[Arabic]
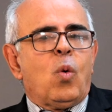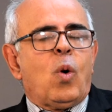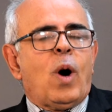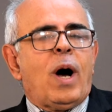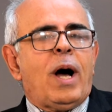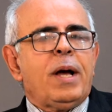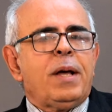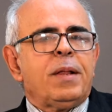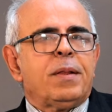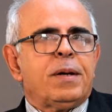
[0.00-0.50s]

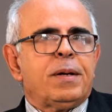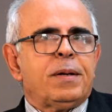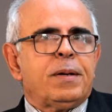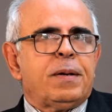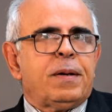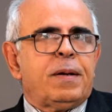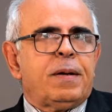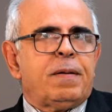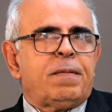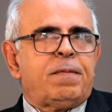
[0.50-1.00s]

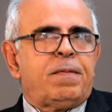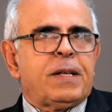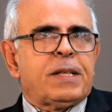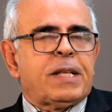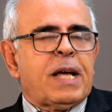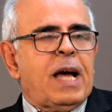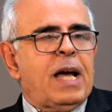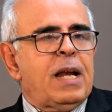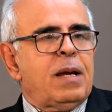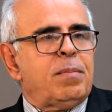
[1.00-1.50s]
وأيضا
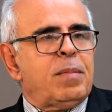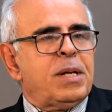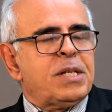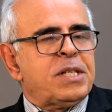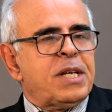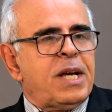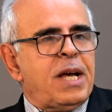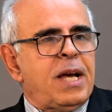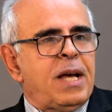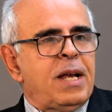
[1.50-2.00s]
فتح
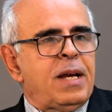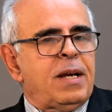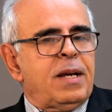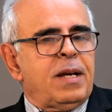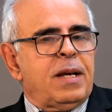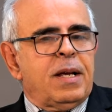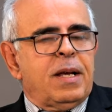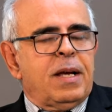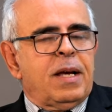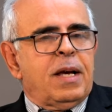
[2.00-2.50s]
المجال
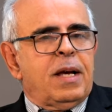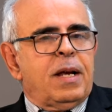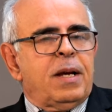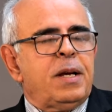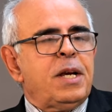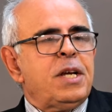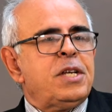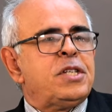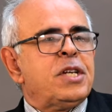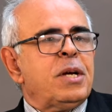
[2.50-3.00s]

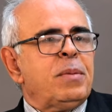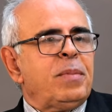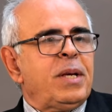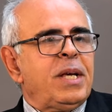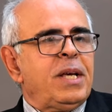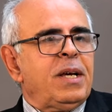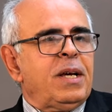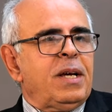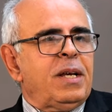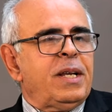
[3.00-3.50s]

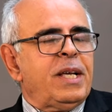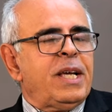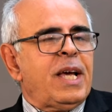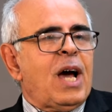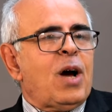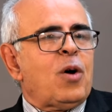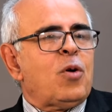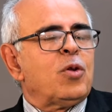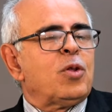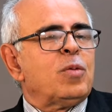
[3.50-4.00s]
للجميع
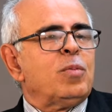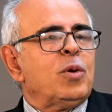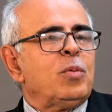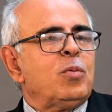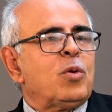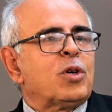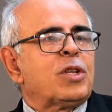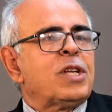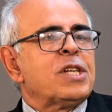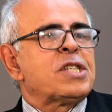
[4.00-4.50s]
ليأخذ من
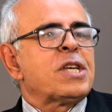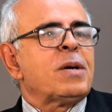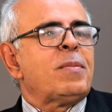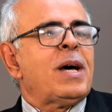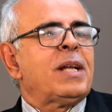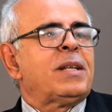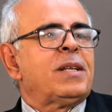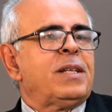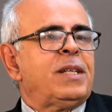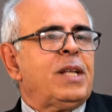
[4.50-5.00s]

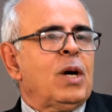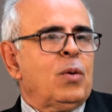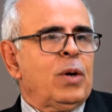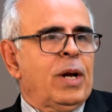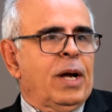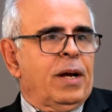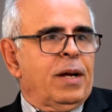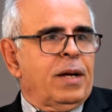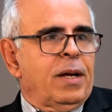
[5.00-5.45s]
مكتسبات الدولة